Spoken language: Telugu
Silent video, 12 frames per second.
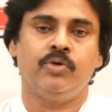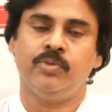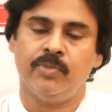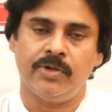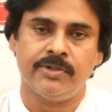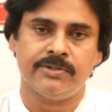
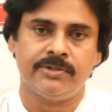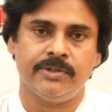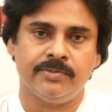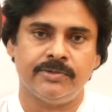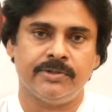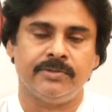గుడ్ మార్నింగ్
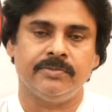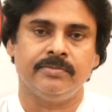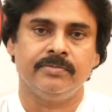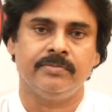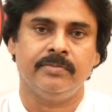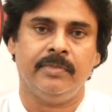సీఎం సార్
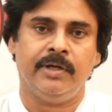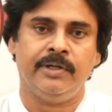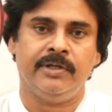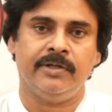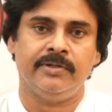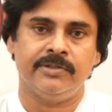
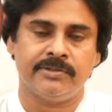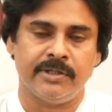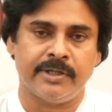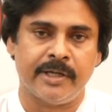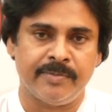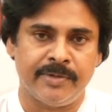అనే
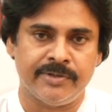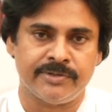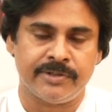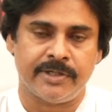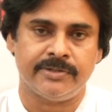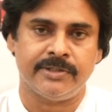డిజిటల్ క్యాంపెయిన్
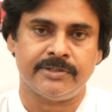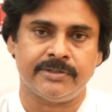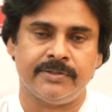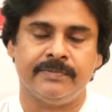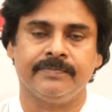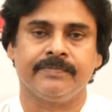స్టార్ట్
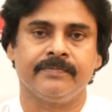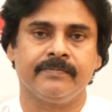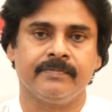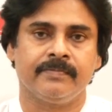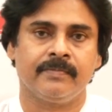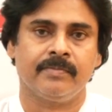చేస్తున్నాం
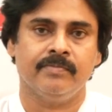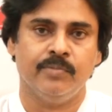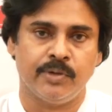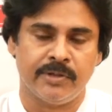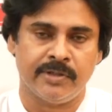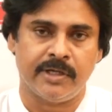
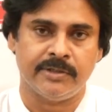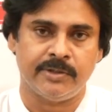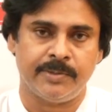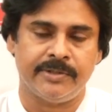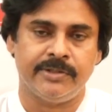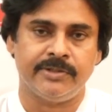ముఖ్యంగా
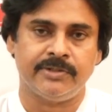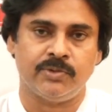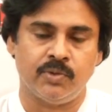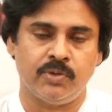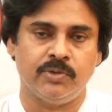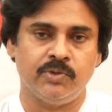ఆంధ్రప్రదేశ్
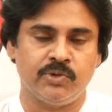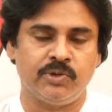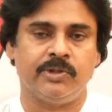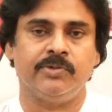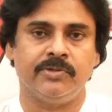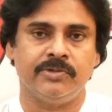రోడ్ల
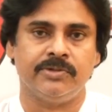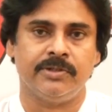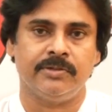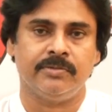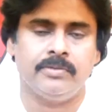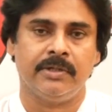దుస్థితి గురించి
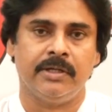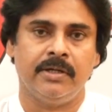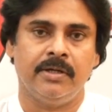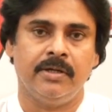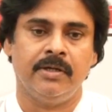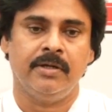
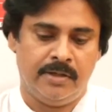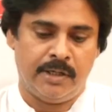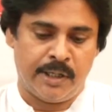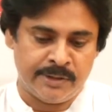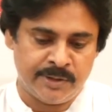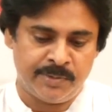
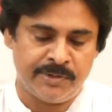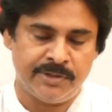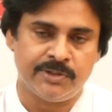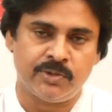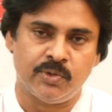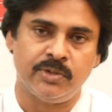
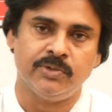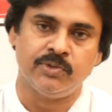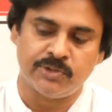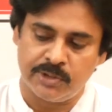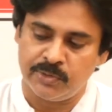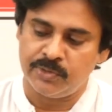ఆంధ్రప్రదేశ్ రోడ్ల
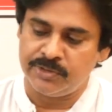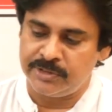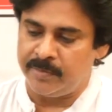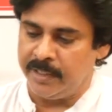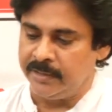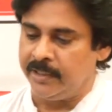దుస్థితి గురించే
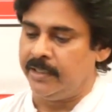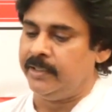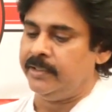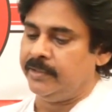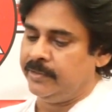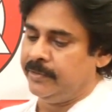
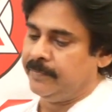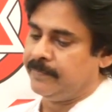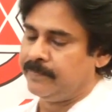మాట్లాడాలి అంటే